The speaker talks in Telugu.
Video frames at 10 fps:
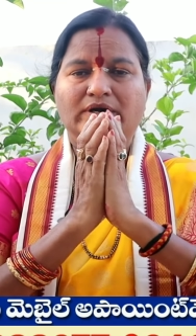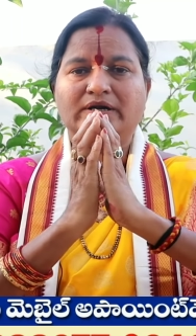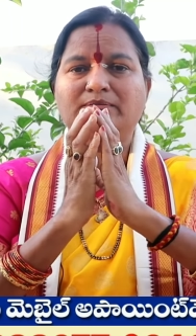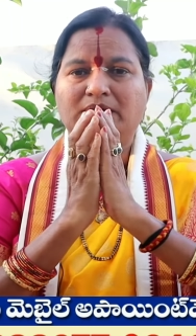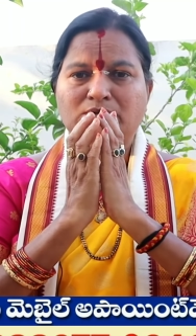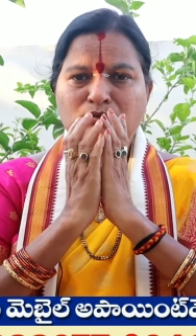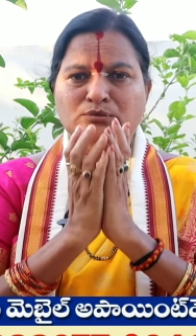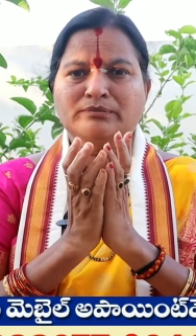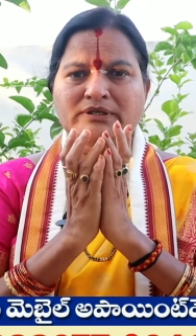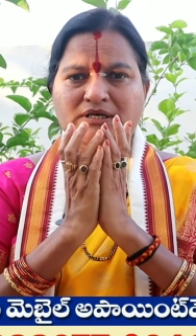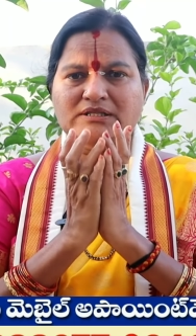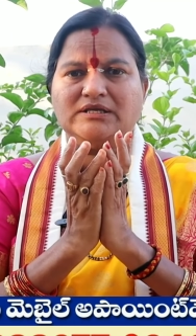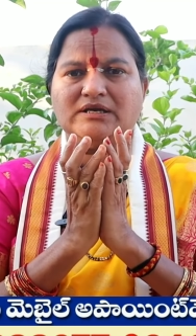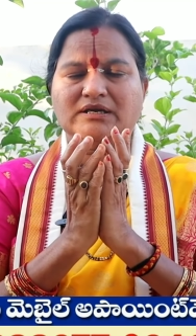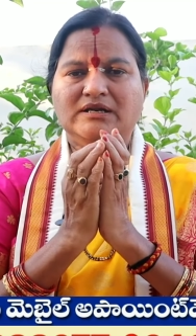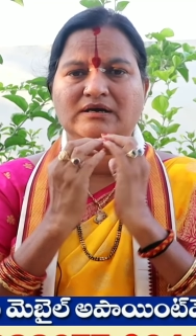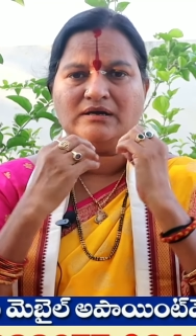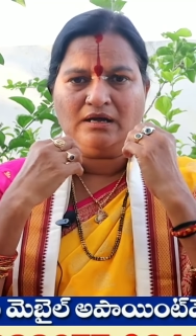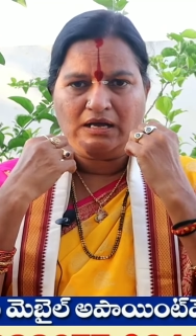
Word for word: అంటే మనం తుమ్మినా దగ్గినా